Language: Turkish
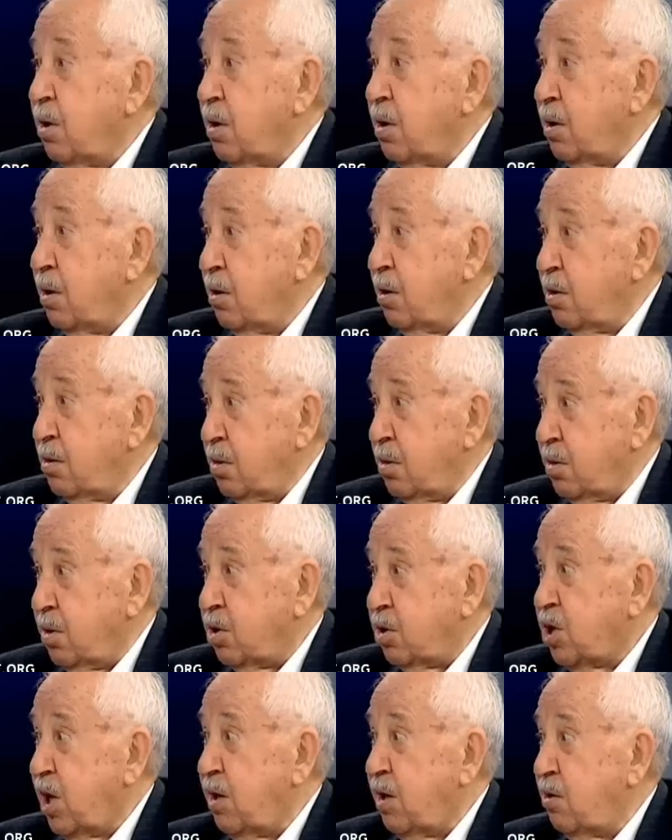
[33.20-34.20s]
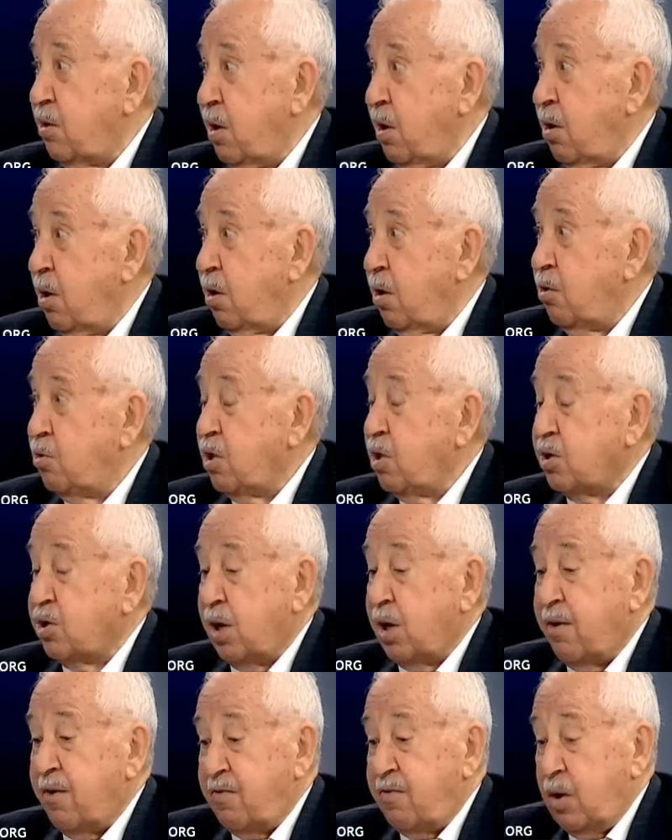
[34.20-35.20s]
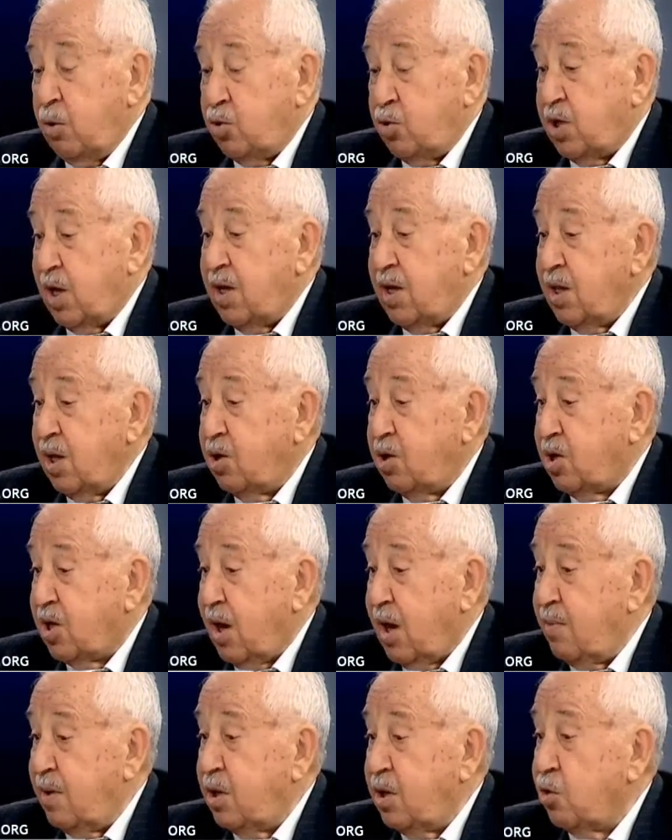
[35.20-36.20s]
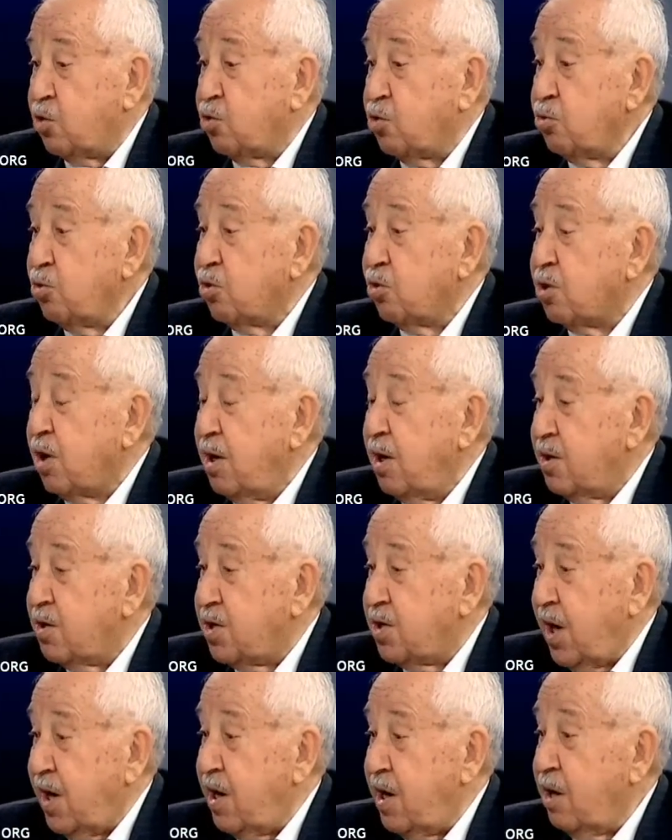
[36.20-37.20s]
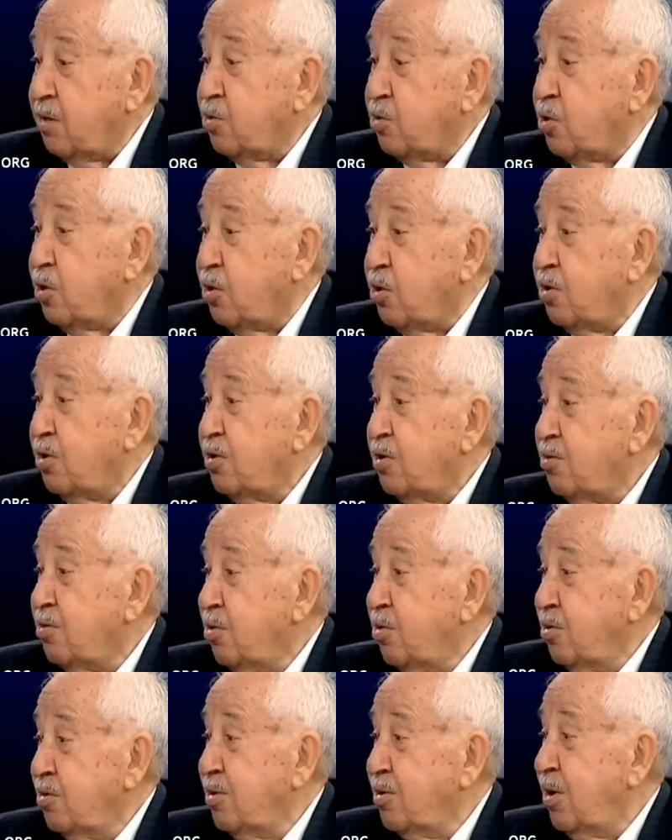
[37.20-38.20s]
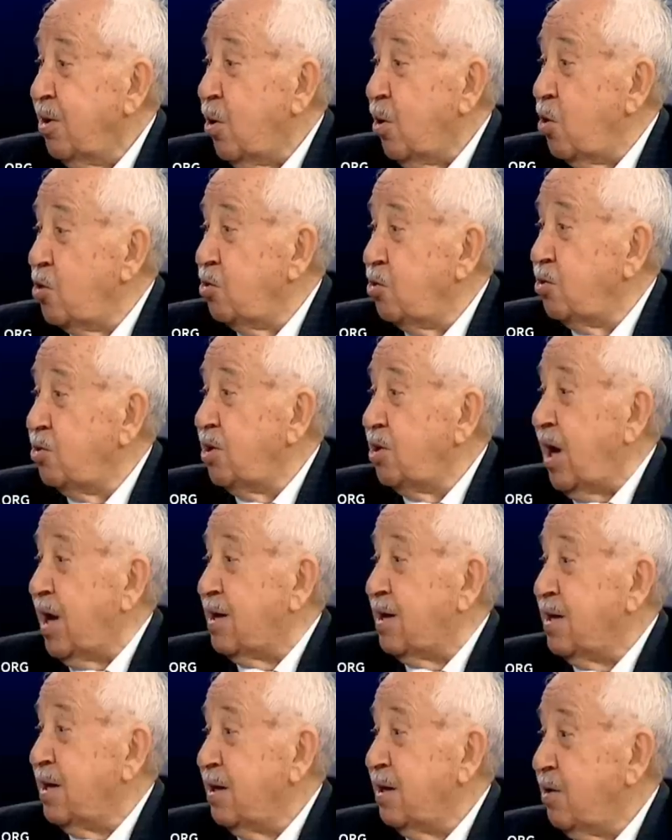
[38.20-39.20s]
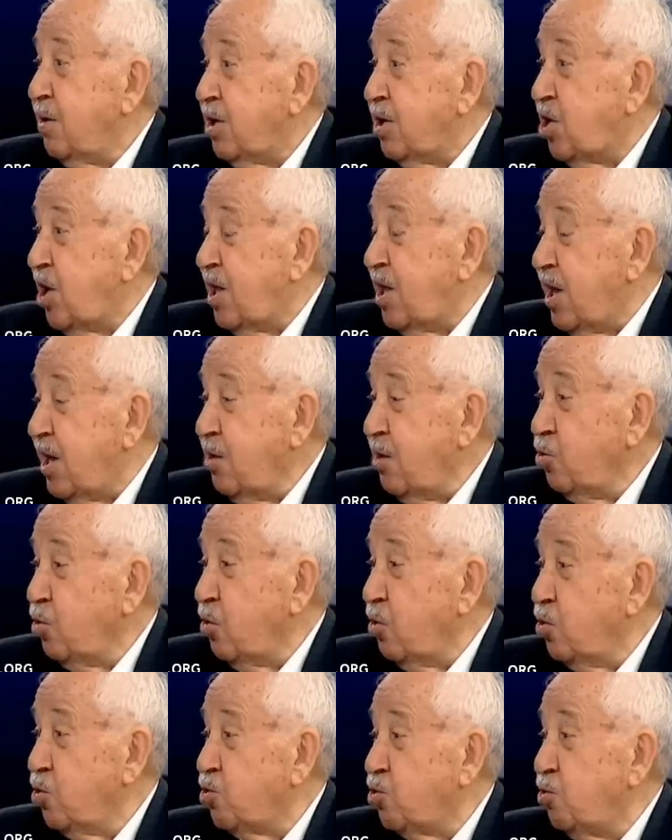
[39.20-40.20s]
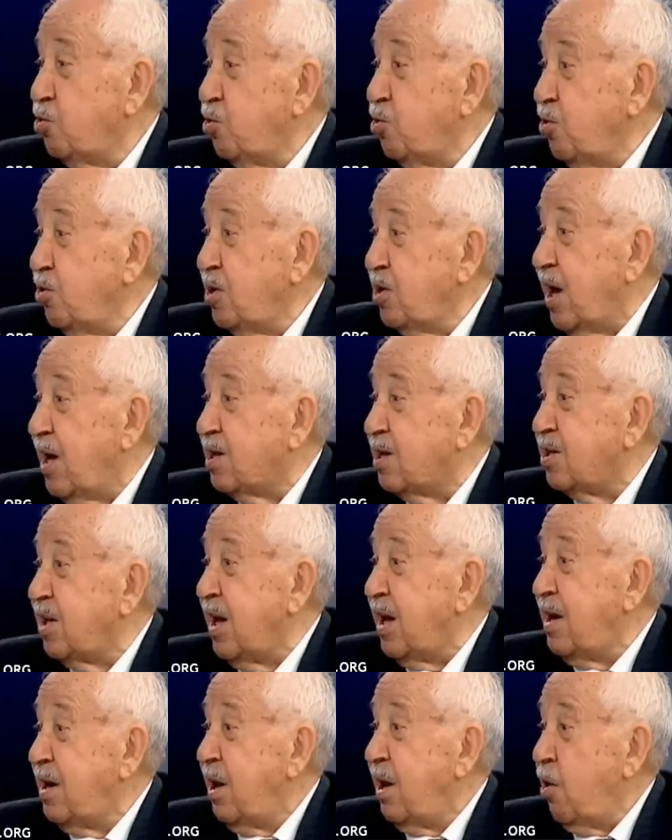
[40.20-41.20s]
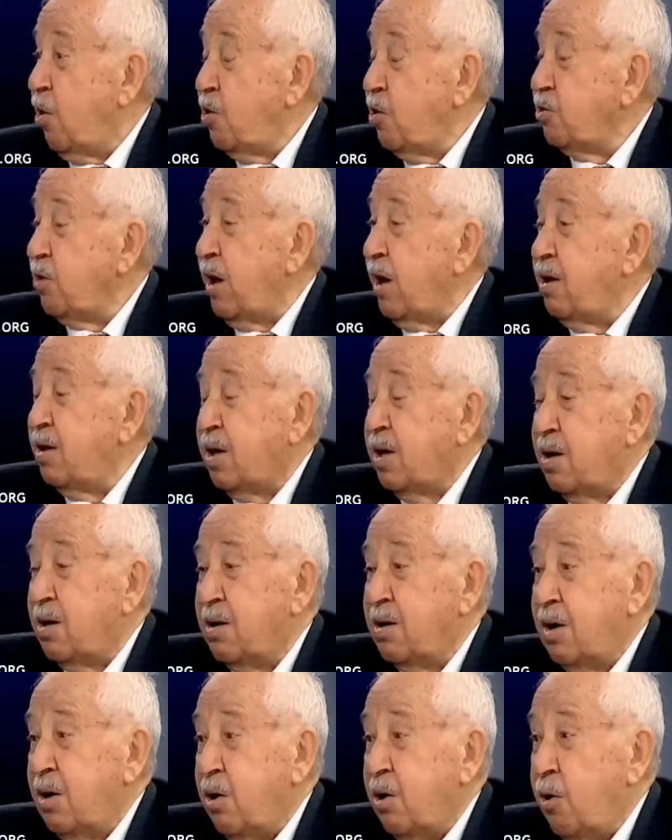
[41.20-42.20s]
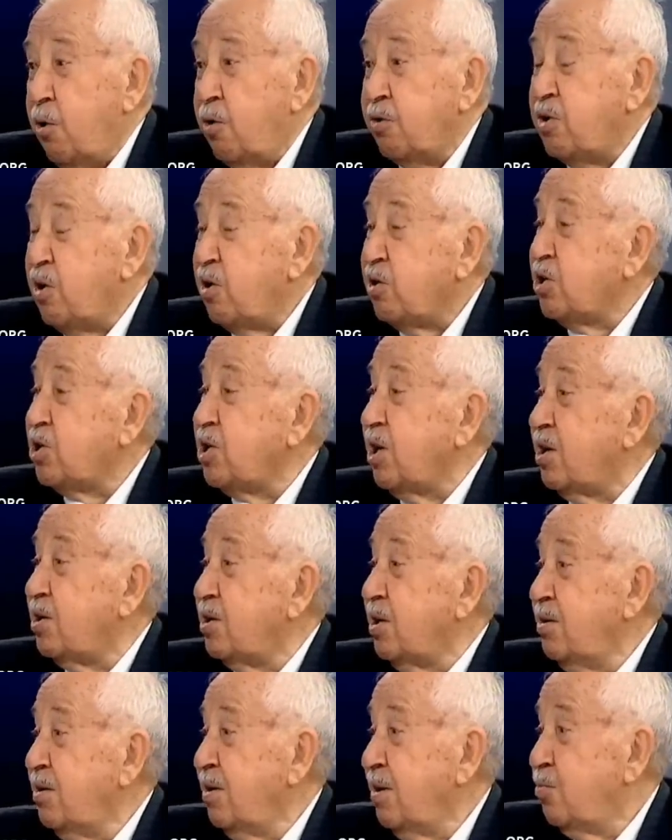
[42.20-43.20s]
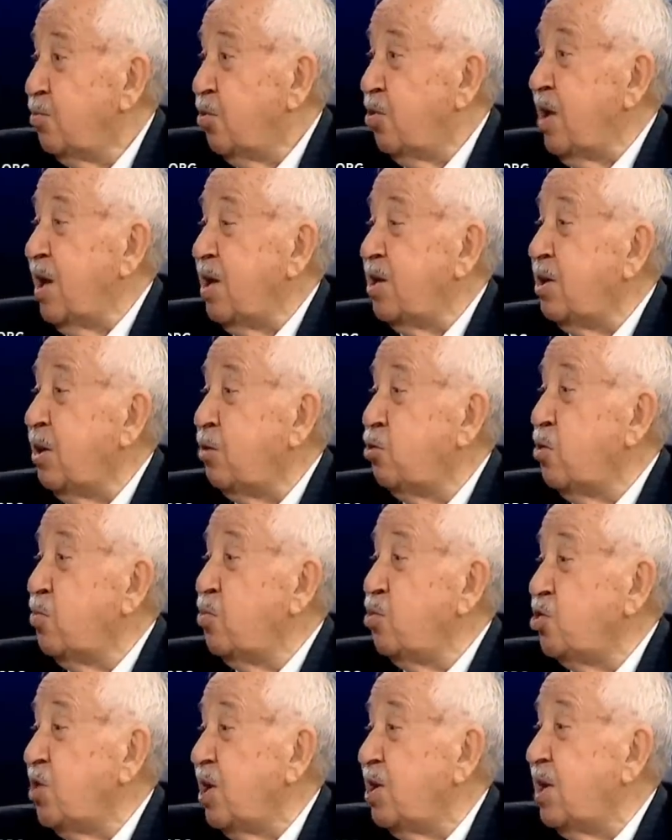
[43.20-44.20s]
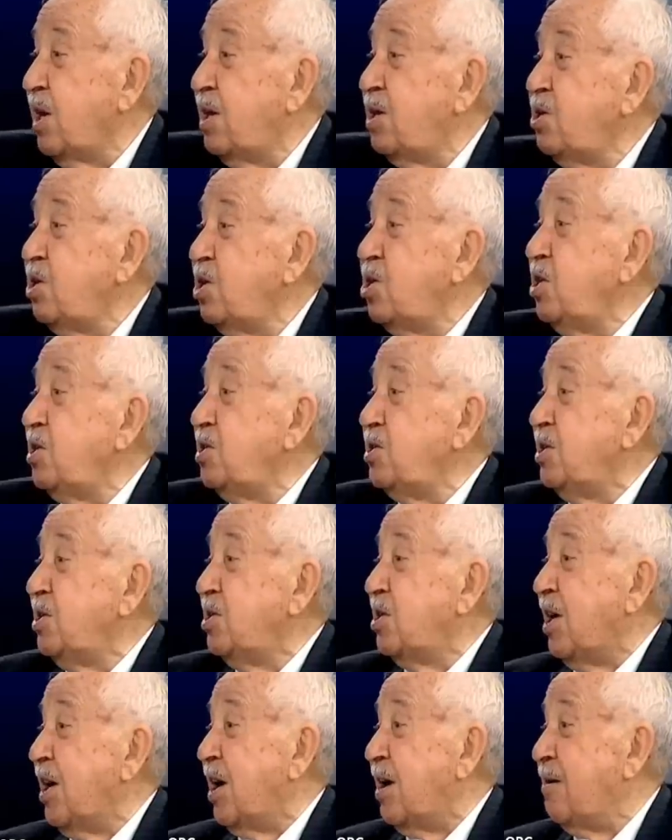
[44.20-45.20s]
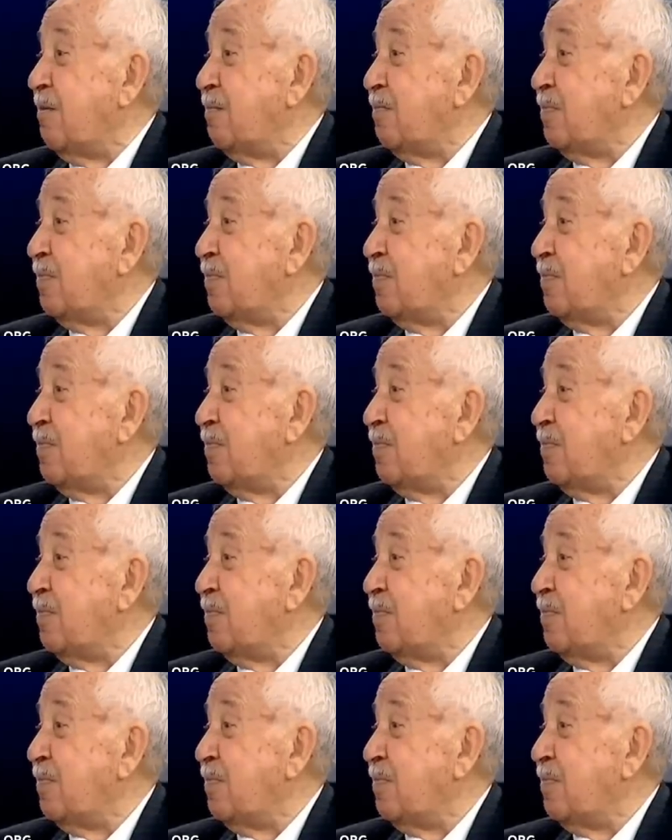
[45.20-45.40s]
e şehir Övdek'te ve üzerinde kitabede şudur. Senato'nun önünde şeylerin görüşüldüğü yerde Ö, e, bu heyke, güç heykeli dikildi diye.